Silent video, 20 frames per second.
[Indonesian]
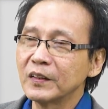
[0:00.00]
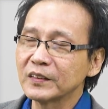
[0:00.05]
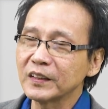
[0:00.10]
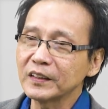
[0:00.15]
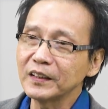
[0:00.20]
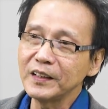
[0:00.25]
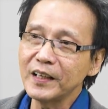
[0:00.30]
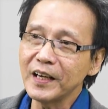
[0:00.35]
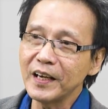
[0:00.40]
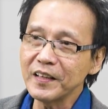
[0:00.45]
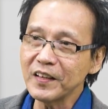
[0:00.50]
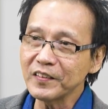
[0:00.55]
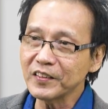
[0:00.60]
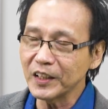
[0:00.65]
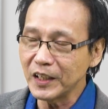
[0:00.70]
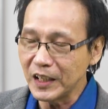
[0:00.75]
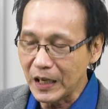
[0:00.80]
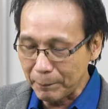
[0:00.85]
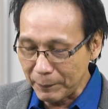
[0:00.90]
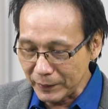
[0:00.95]
Setidaknya
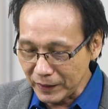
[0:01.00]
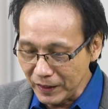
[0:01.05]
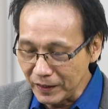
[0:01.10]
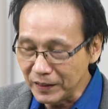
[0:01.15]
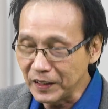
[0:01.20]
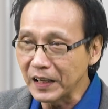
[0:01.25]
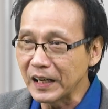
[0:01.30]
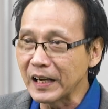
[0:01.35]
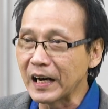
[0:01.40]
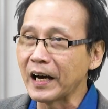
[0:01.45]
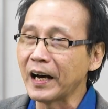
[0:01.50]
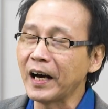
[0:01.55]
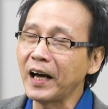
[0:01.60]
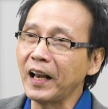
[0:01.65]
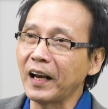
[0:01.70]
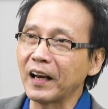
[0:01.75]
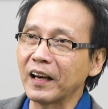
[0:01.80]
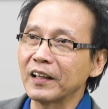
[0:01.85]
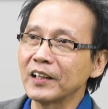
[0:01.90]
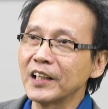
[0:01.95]
saya dapetin tiga
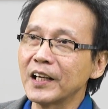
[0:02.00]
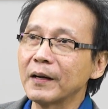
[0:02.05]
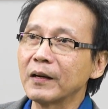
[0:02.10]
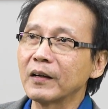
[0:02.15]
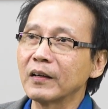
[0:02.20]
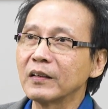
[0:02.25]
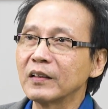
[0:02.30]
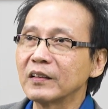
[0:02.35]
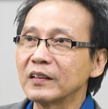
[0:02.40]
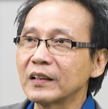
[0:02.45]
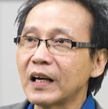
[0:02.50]
hal yang